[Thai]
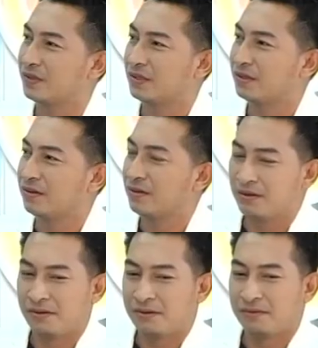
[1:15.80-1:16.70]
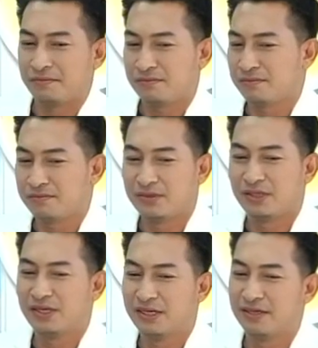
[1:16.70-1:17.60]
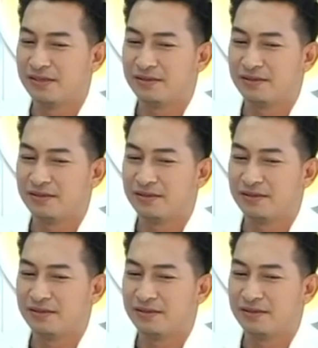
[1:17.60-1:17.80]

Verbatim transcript: ออะไรครับ คือ